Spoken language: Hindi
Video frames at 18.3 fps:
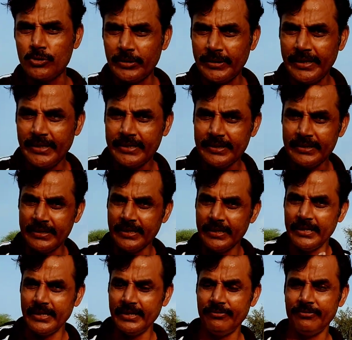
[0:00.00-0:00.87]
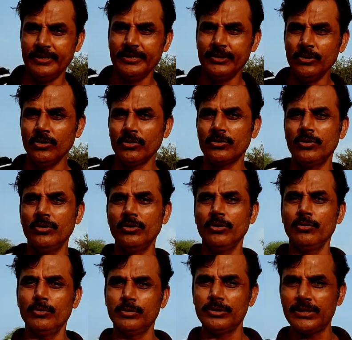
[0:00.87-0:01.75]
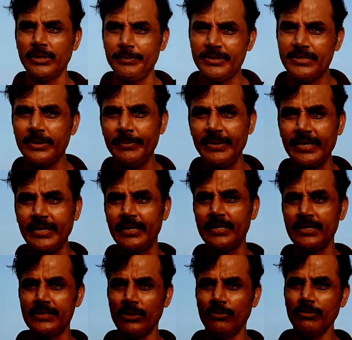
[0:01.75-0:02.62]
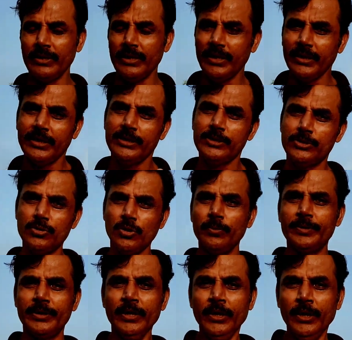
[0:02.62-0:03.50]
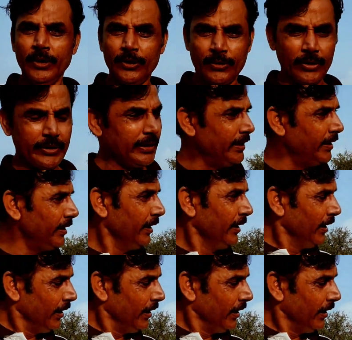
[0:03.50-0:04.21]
जो देख रही है वीडियो को उन सभी से मैं कहना चाहूंगा कि जो भी क्योंकि